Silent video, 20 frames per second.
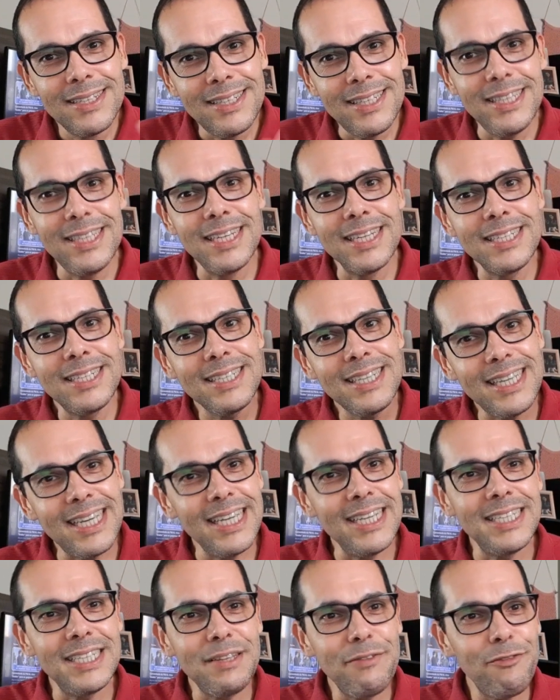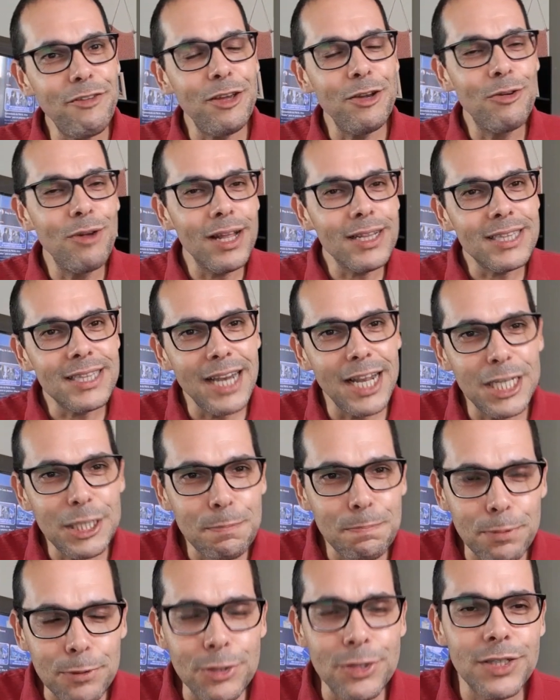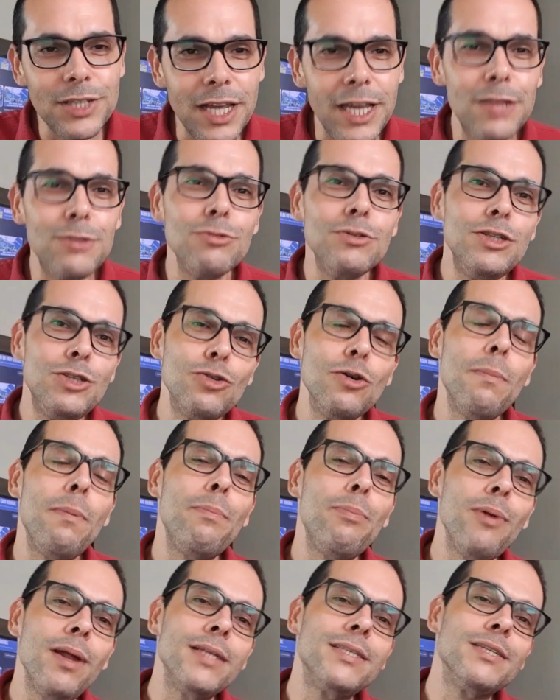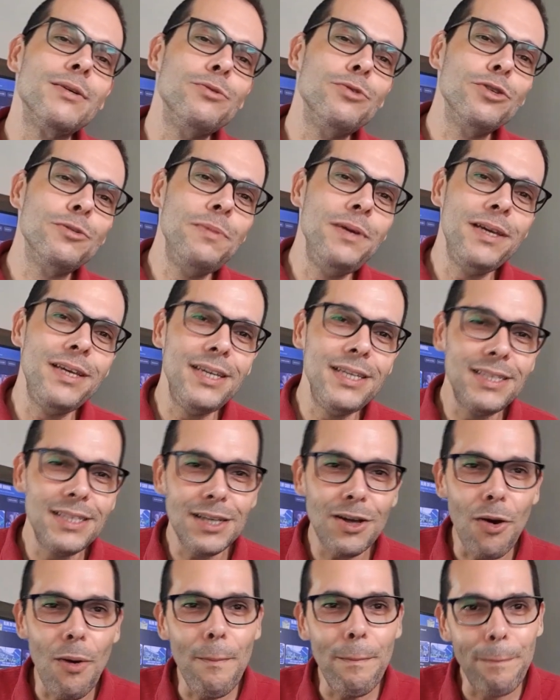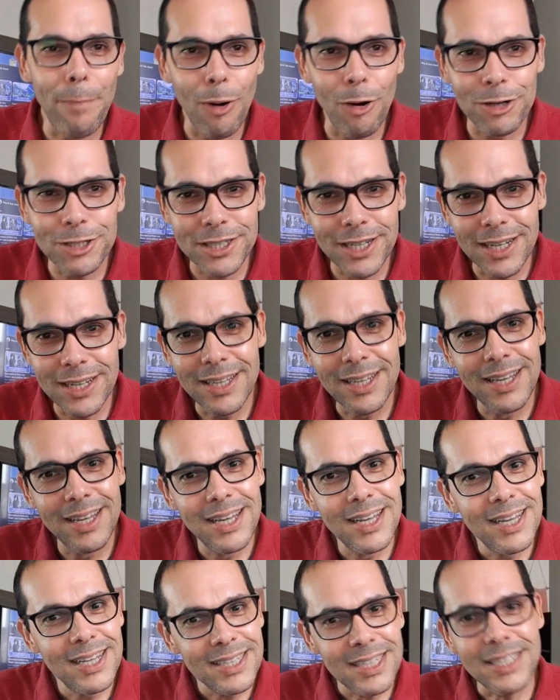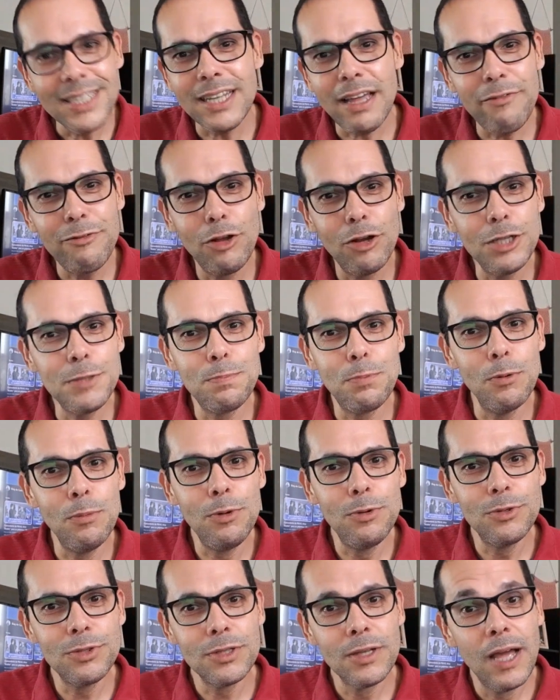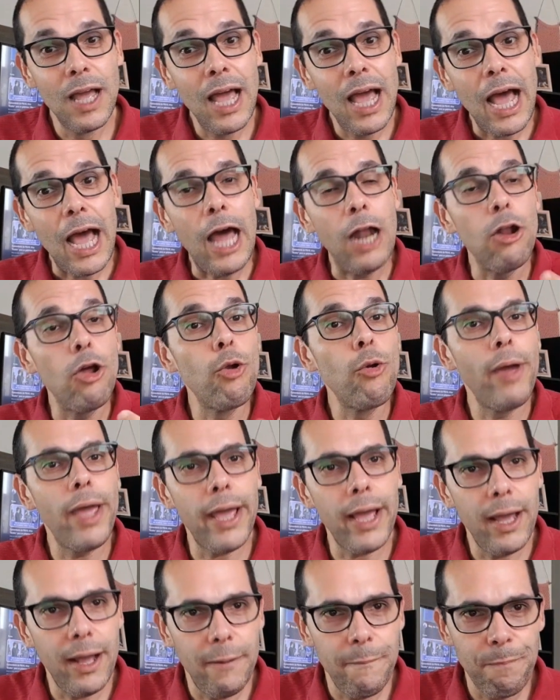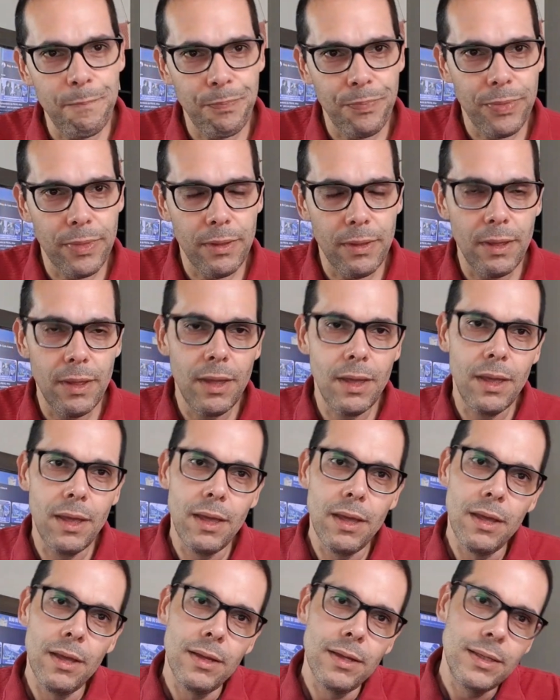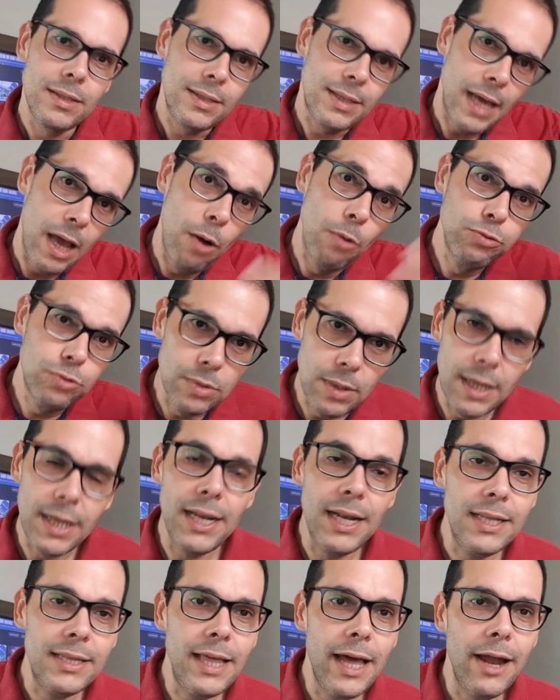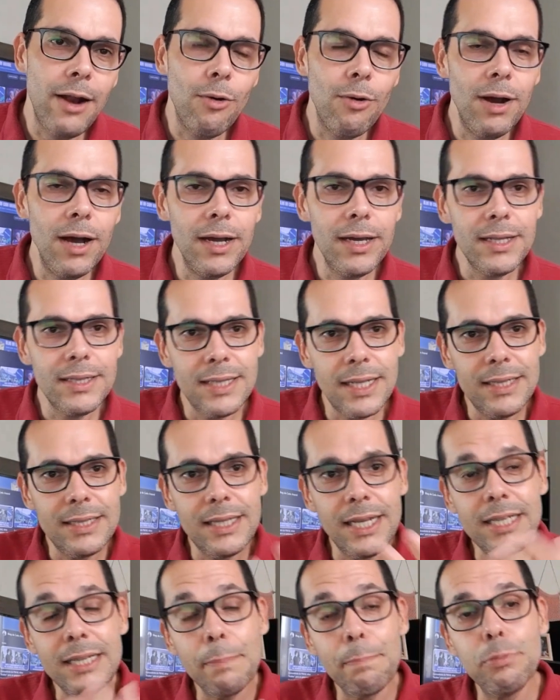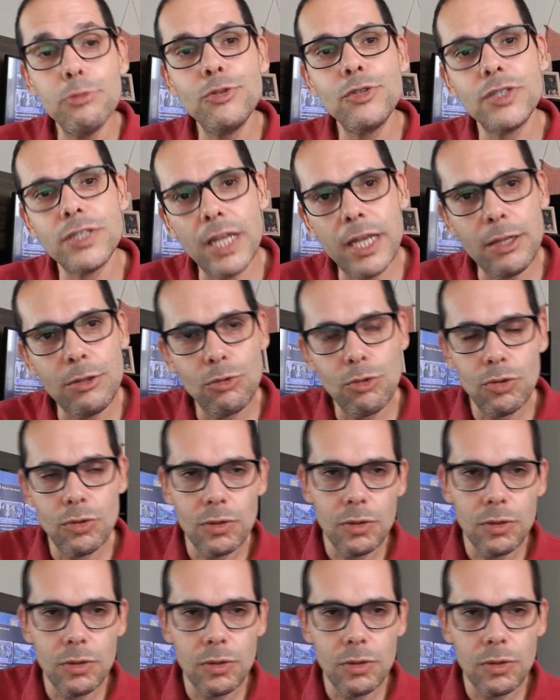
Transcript: tinha 15,3% de sua população em 2015 composta de servidores públicos. A Noruega, que é o que lidera o ranking, tem 30%